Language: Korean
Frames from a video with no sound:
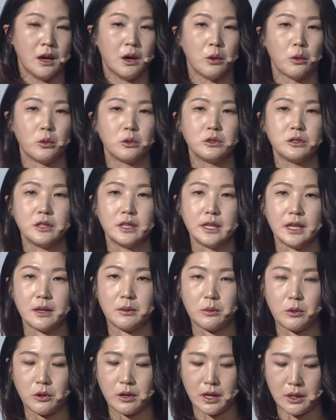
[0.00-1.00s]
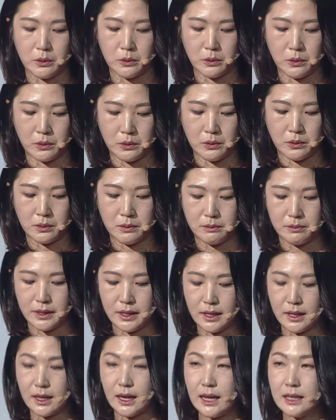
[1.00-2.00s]
오늘이 행복하고
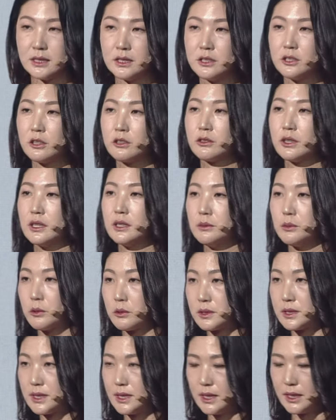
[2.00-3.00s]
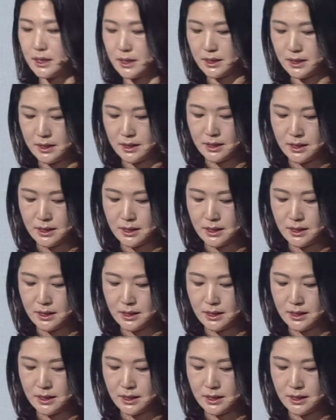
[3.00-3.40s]
미래가 안정되는 복지,